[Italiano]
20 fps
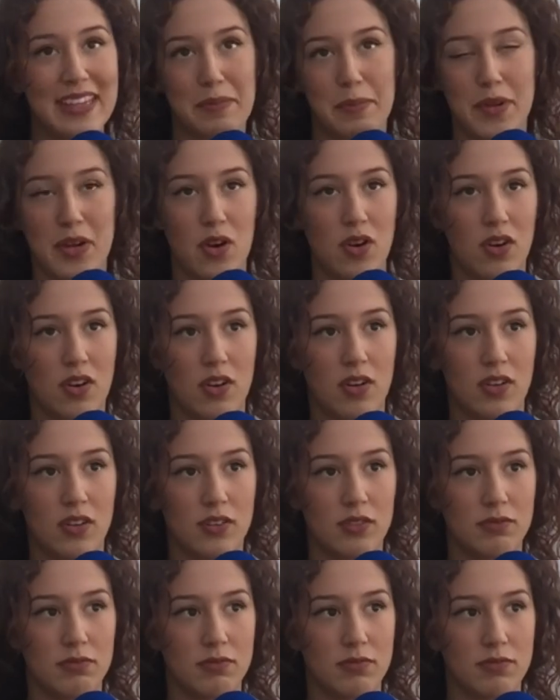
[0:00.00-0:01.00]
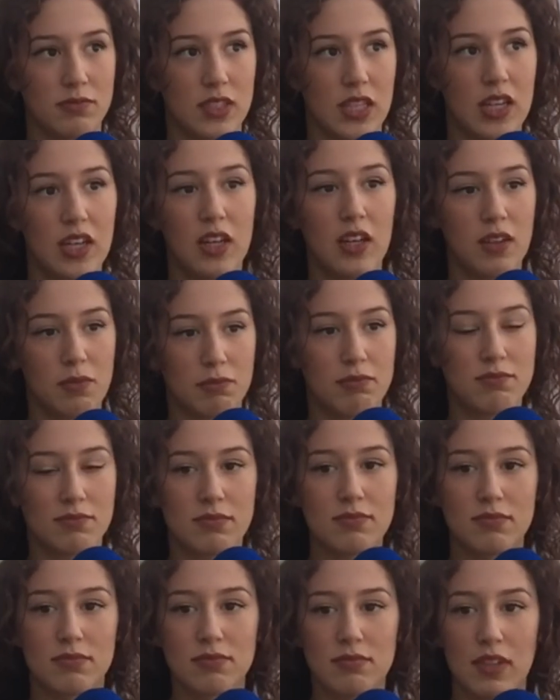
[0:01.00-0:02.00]
però mm,
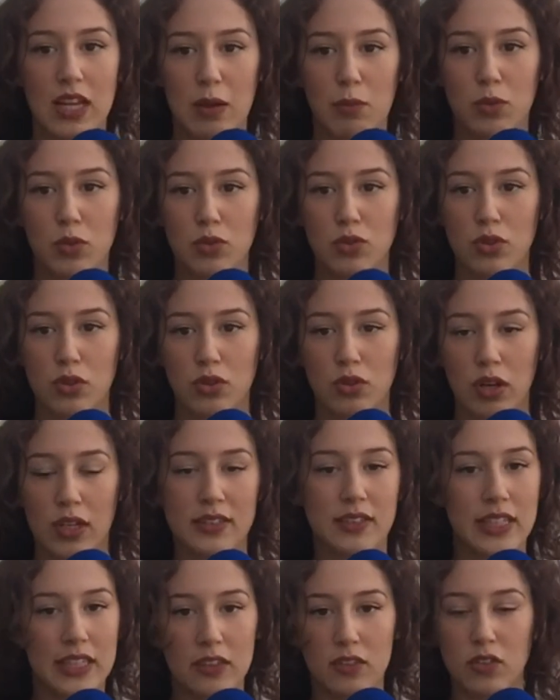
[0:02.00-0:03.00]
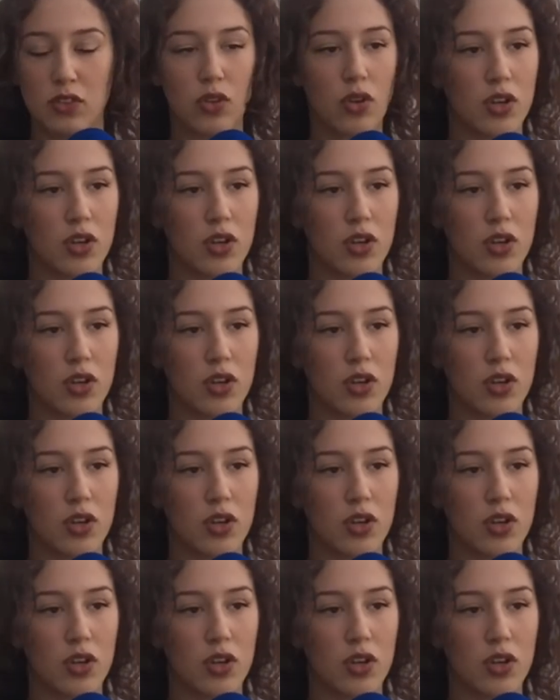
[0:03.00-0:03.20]
è molto attento